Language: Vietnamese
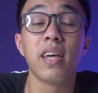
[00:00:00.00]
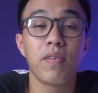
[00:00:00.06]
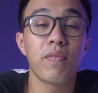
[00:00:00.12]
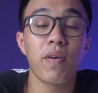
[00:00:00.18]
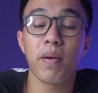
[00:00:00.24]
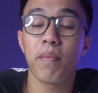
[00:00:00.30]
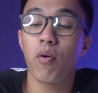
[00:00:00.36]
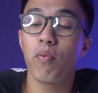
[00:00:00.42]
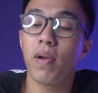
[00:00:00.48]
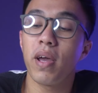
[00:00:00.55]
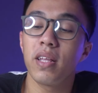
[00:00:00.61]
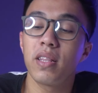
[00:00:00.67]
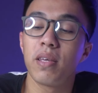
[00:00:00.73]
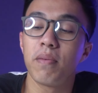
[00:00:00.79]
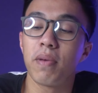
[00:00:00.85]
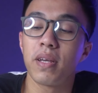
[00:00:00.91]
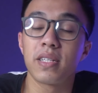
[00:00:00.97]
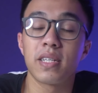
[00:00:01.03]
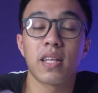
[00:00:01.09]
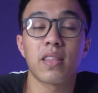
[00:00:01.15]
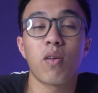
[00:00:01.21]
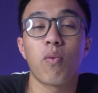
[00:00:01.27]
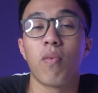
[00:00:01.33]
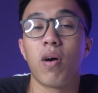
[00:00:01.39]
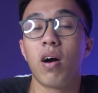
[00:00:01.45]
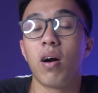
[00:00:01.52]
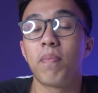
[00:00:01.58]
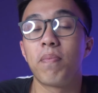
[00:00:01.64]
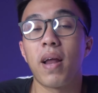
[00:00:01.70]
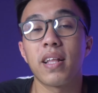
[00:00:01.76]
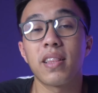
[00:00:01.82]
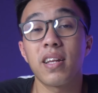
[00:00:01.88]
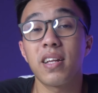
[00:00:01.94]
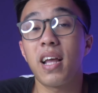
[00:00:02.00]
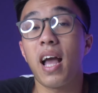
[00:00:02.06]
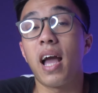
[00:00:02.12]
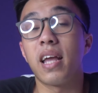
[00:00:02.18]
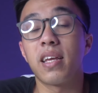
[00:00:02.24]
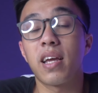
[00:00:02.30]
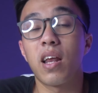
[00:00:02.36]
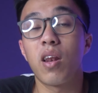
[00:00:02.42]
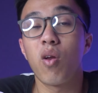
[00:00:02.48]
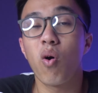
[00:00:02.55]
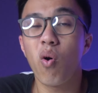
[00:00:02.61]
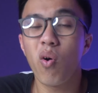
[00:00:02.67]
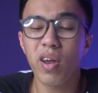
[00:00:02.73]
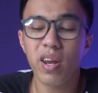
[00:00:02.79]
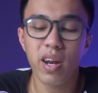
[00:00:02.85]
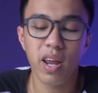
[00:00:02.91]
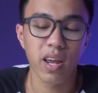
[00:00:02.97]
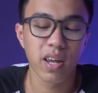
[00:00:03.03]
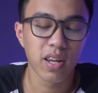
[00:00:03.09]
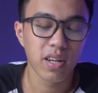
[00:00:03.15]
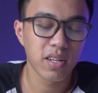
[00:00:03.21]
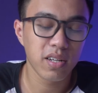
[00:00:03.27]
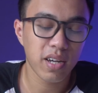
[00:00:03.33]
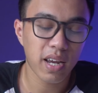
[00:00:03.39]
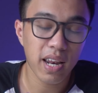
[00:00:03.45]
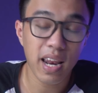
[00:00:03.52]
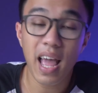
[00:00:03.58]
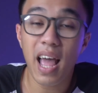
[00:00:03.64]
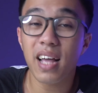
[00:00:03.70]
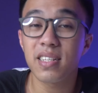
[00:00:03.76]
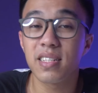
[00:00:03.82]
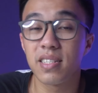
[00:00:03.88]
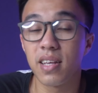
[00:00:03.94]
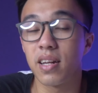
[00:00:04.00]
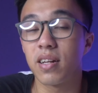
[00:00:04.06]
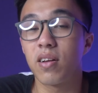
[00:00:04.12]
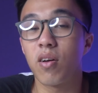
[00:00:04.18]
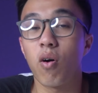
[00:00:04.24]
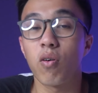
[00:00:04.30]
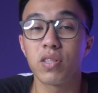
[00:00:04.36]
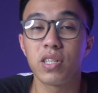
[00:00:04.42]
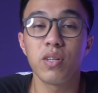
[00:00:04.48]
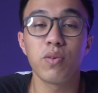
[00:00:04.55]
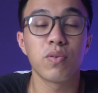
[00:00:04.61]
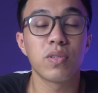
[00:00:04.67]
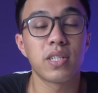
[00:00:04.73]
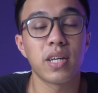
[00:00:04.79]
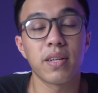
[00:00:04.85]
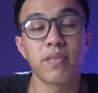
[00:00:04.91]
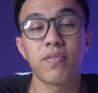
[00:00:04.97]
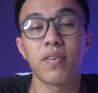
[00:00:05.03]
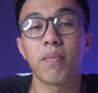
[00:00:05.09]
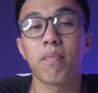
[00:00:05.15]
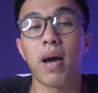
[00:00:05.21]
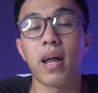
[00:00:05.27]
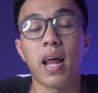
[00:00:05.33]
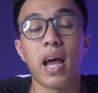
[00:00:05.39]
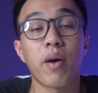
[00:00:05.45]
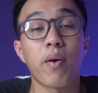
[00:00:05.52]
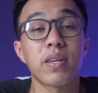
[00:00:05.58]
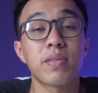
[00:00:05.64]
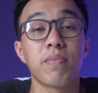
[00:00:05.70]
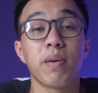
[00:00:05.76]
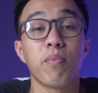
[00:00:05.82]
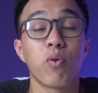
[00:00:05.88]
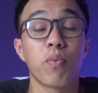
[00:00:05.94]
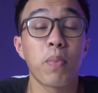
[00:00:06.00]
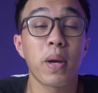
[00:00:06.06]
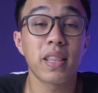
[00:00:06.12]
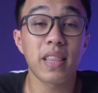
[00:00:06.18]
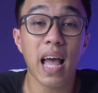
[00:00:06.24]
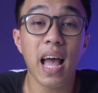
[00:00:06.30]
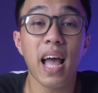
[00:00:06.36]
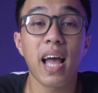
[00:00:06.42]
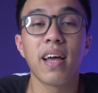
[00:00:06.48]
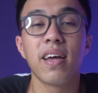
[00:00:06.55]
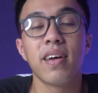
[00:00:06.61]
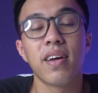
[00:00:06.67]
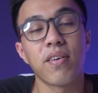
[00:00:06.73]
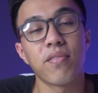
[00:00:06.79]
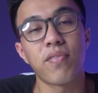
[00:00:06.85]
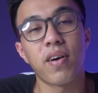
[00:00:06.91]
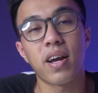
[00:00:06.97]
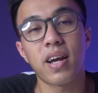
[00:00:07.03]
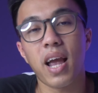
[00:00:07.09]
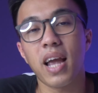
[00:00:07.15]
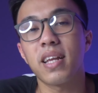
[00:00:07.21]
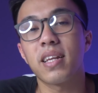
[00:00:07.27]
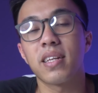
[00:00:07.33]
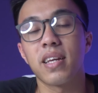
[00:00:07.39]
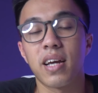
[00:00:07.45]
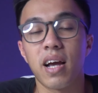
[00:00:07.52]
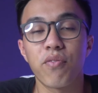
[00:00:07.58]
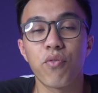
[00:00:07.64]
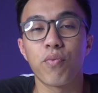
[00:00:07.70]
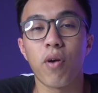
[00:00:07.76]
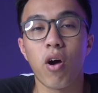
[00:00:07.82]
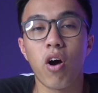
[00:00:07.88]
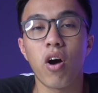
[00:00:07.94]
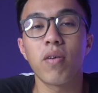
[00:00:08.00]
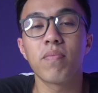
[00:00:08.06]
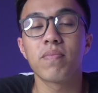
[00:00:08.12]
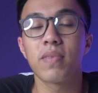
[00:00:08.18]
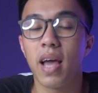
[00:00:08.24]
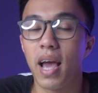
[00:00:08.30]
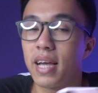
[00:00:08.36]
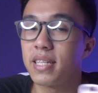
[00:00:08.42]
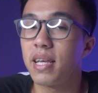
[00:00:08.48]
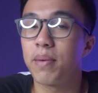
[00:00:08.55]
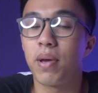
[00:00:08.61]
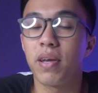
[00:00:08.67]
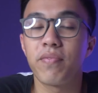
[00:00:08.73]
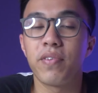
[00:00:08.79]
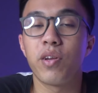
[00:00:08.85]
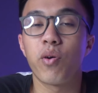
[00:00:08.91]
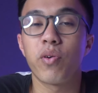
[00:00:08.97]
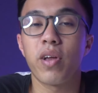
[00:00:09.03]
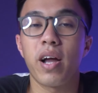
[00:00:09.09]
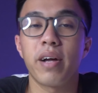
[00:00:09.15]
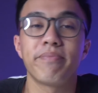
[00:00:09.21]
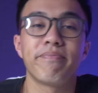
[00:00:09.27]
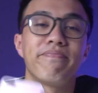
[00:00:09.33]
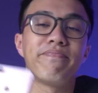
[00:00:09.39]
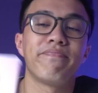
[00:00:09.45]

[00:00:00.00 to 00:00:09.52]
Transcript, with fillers: Vì vậy mà hôm nay thì mình sẽ tổng hợp lại tất cả những cái lỗi này, những cái lag giật khó chịu trên phiên bản iOS 14 beta và cách để khắc phục nó. Hãy xem hết video nhá.